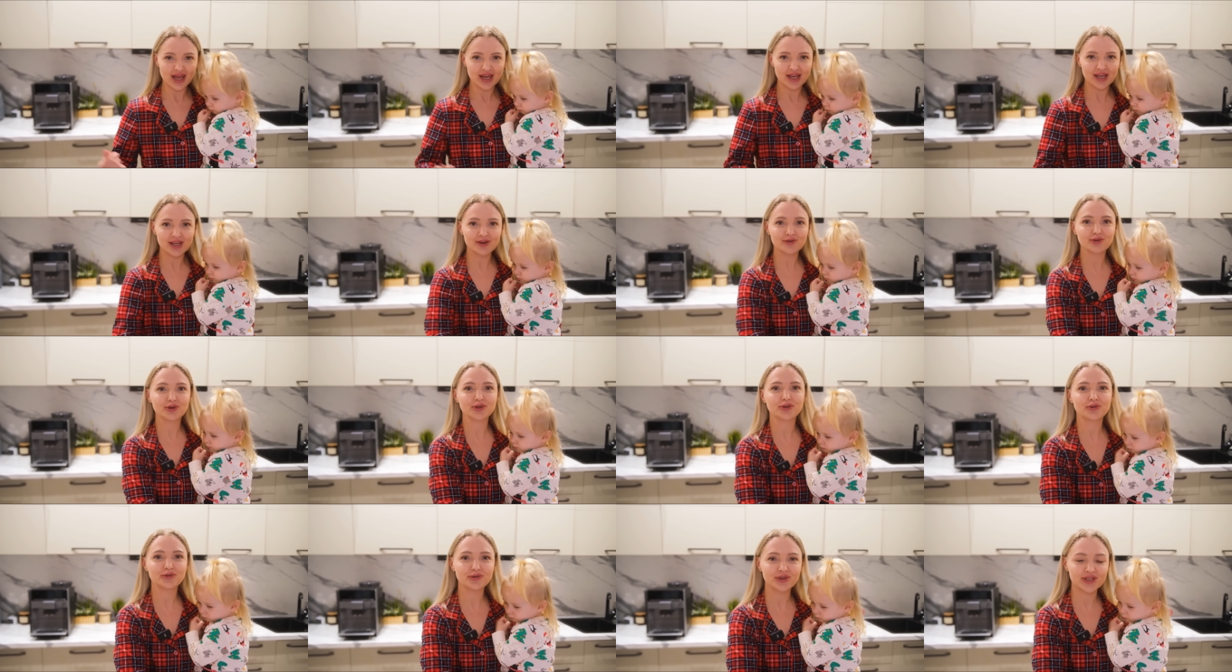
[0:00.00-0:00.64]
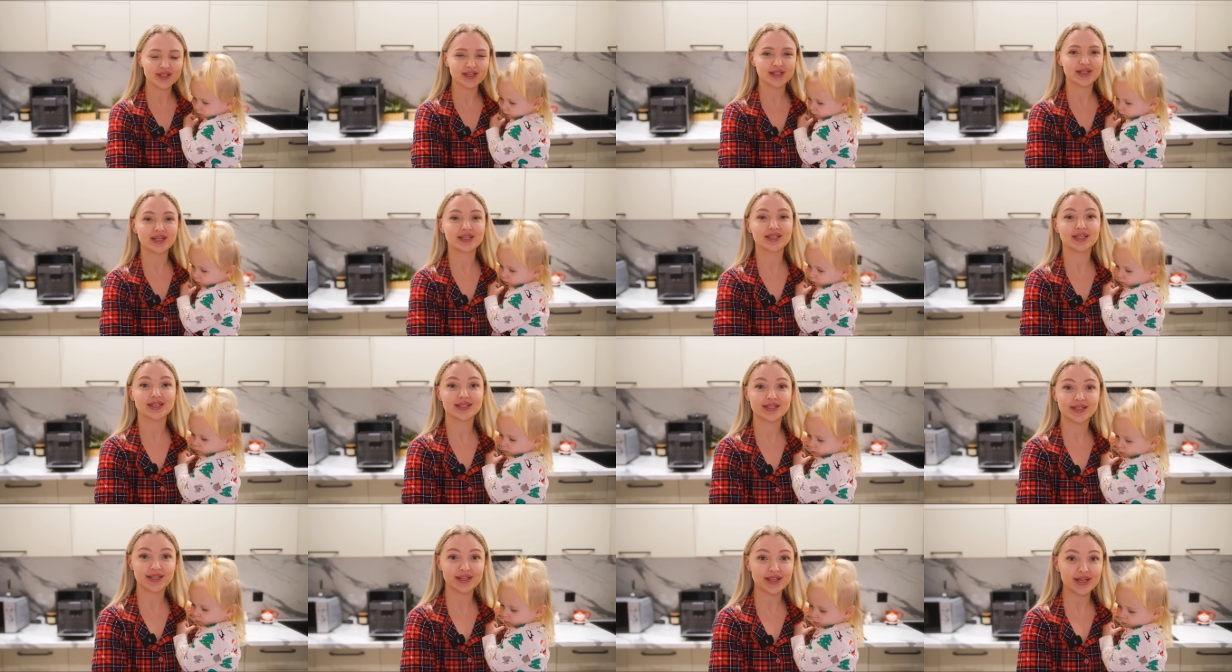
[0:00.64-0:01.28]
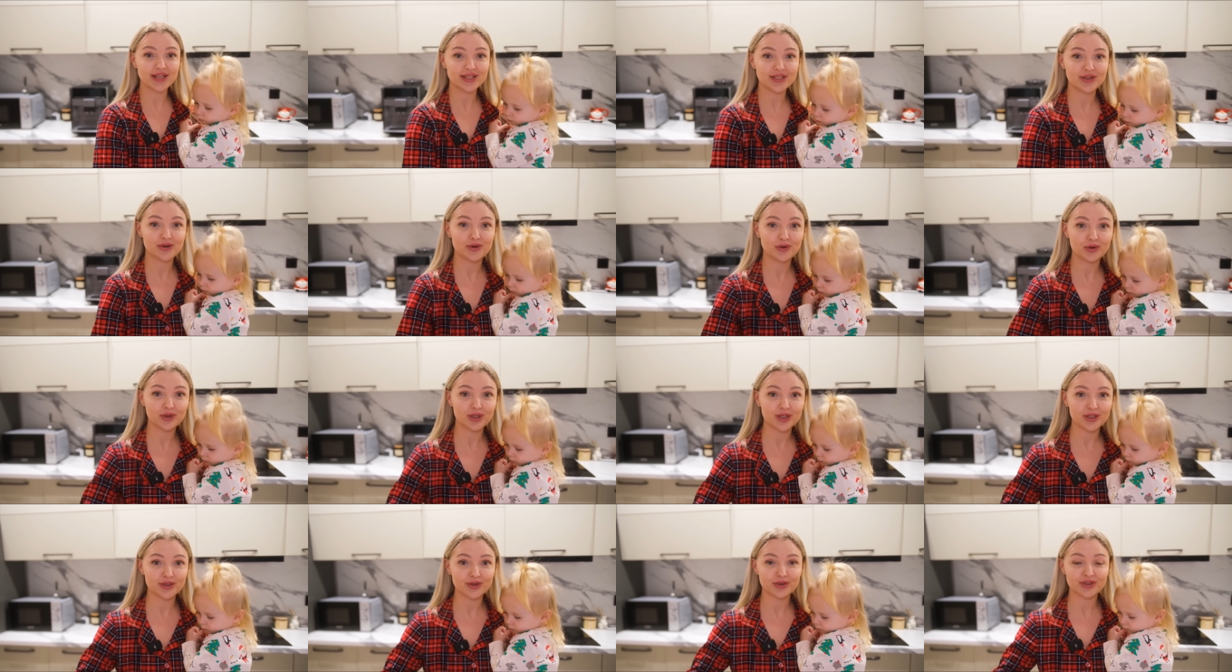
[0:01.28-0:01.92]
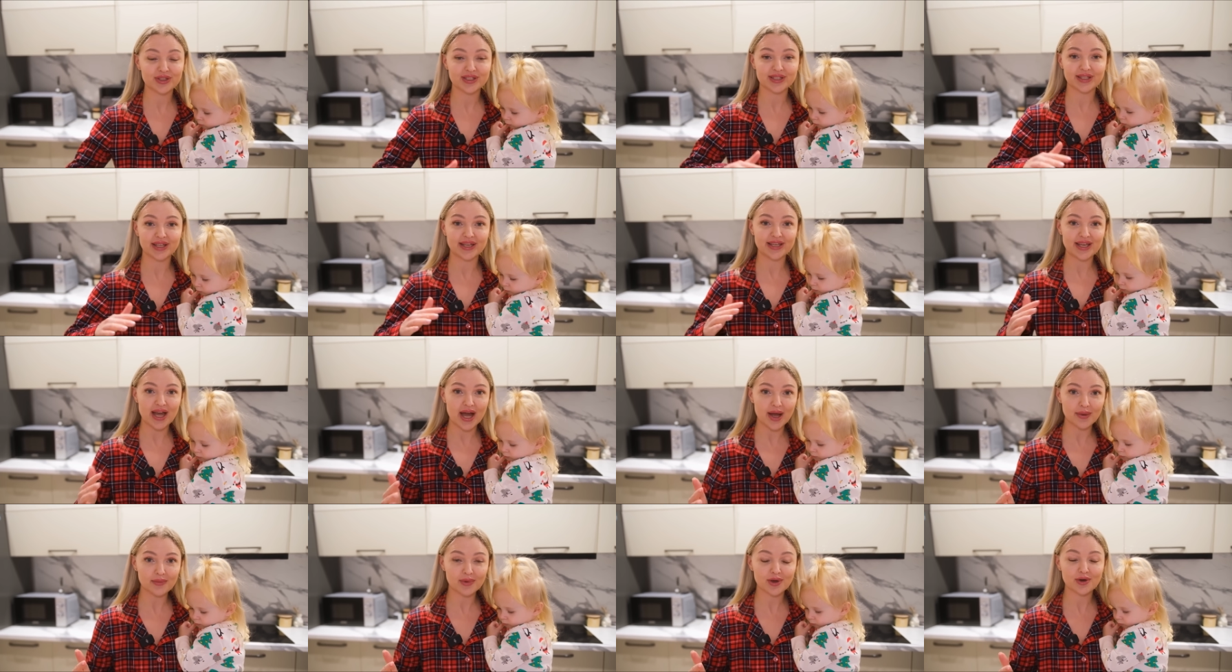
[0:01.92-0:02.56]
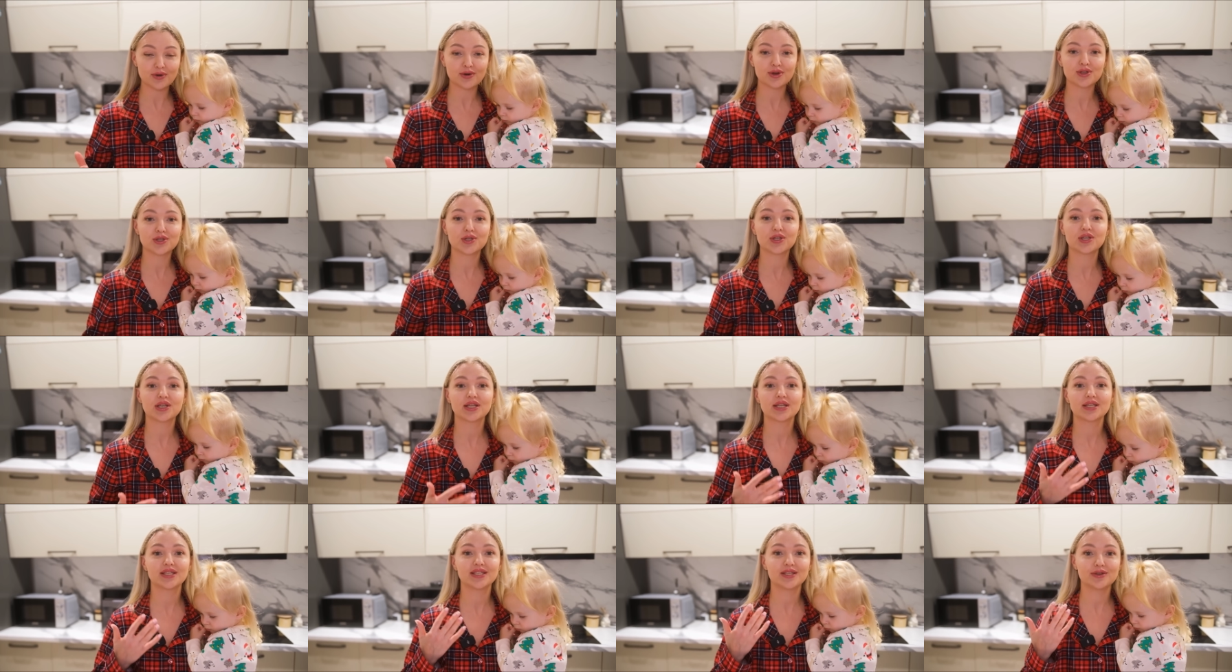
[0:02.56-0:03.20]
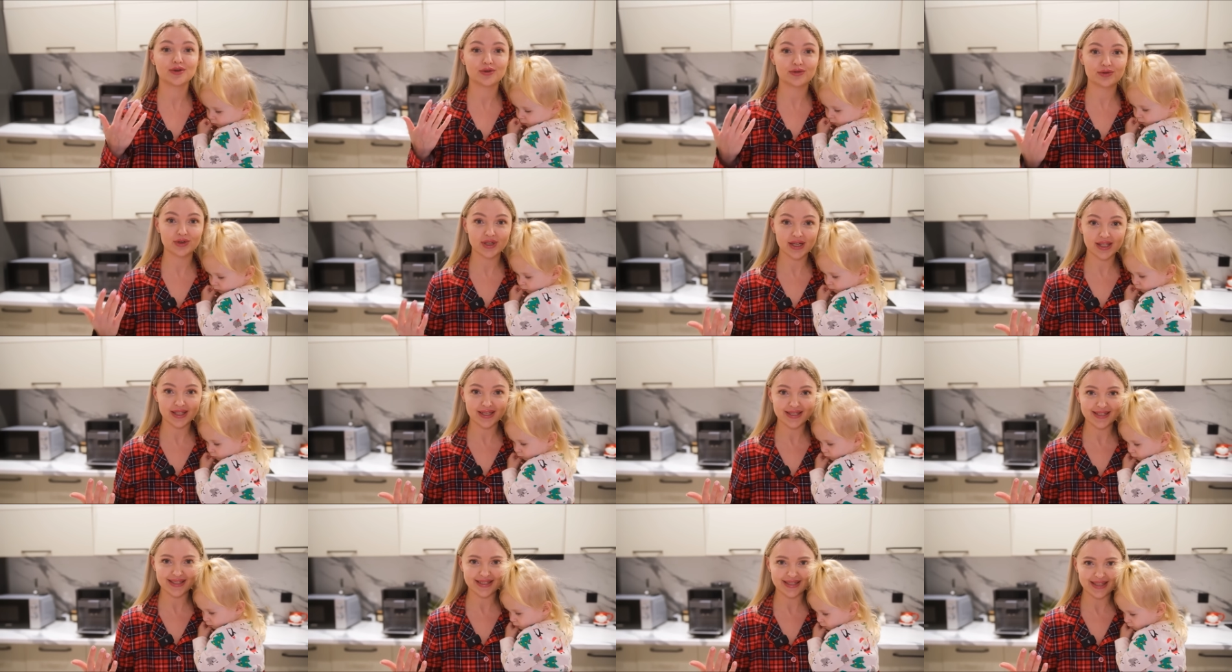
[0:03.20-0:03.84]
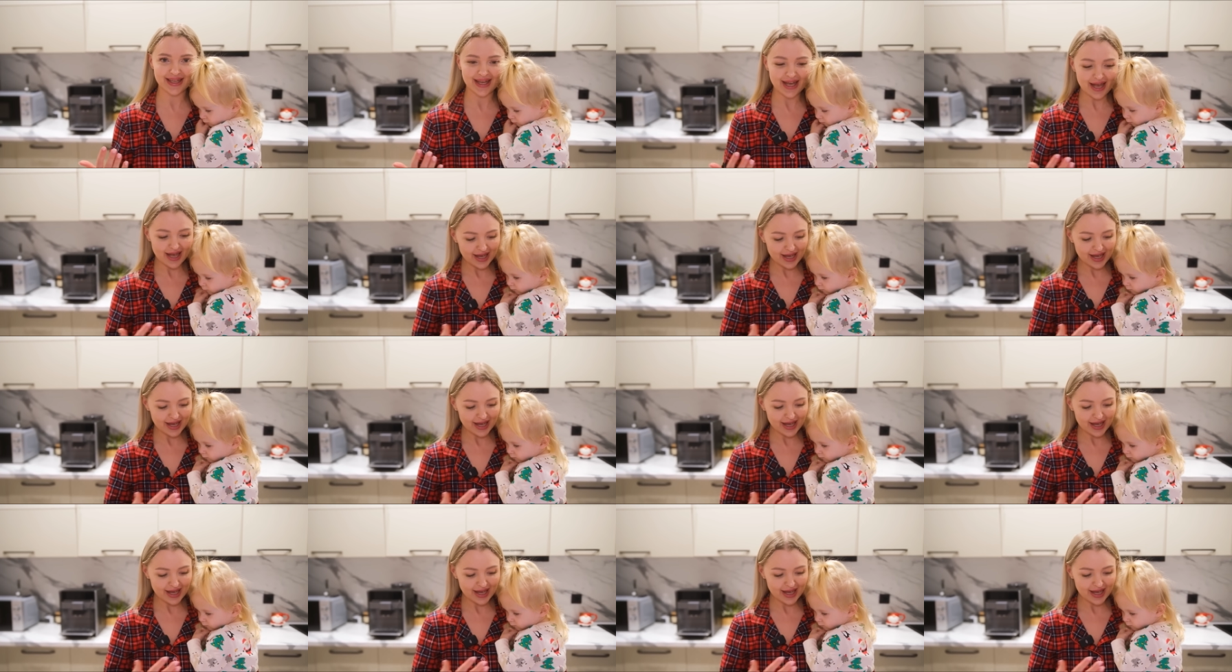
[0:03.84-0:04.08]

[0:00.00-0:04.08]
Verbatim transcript: И вот увидела этот салатик, он идет слоями, очень красиво выглядит.